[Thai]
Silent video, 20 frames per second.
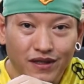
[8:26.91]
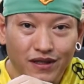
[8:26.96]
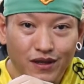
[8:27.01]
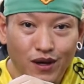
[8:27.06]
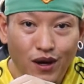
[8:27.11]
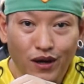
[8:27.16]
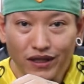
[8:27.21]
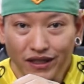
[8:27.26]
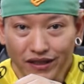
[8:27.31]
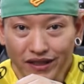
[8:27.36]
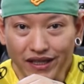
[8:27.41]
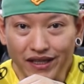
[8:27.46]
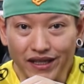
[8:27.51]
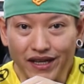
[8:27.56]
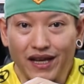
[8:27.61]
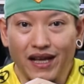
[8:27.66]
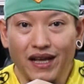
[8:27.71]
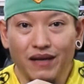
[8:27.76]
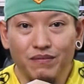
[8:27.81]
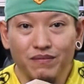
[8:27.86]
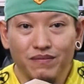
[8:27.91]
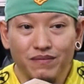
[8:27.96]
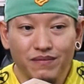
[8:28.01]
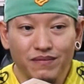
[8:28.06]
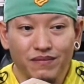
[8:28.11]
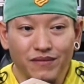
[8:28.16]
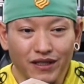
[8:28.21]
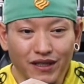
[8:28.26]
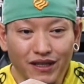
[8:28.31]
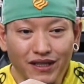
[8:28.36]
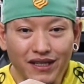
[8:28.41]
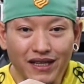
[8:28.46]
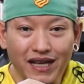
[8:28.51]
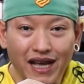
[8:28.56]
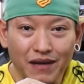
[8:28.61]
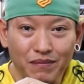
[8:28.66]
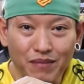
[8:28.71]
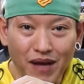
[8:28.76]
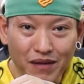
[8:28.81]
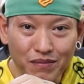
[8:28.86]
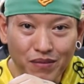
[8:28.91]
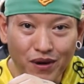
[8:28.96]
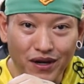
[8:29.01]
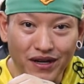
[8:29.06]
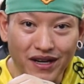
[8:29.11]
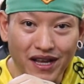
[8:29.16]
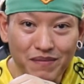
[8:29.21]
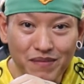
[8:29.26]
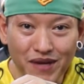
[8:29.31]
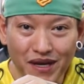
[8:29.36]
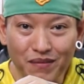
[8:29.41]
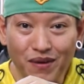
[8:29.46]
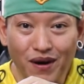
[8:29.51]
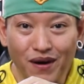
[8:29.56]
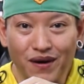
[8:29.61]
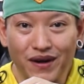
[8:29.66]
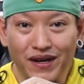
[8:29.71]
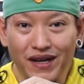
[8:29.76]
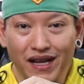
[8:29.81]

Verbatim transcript: ข้อที่ 4 นะครับมันก็คือการพักผ่อนให้เพียงพอ